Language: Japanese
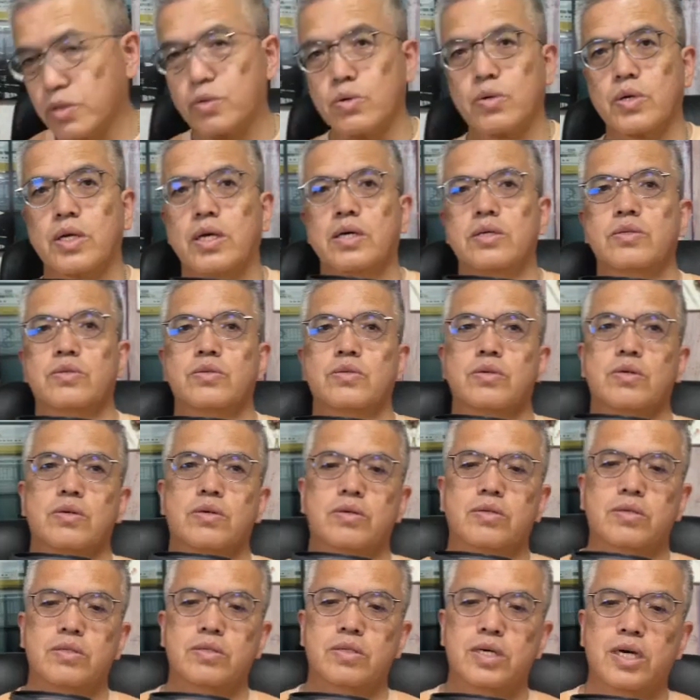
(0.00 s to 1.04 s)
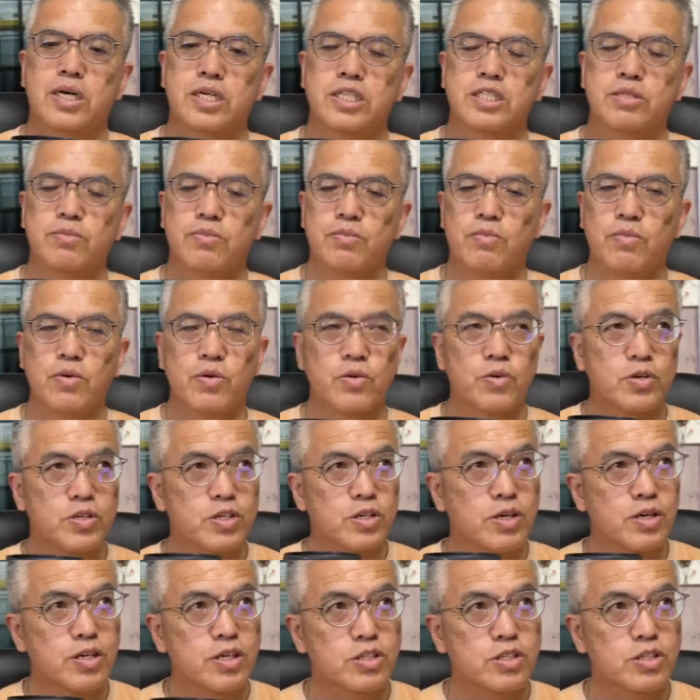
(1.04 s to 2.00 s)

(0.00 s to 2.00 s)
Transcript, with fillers: ンズもう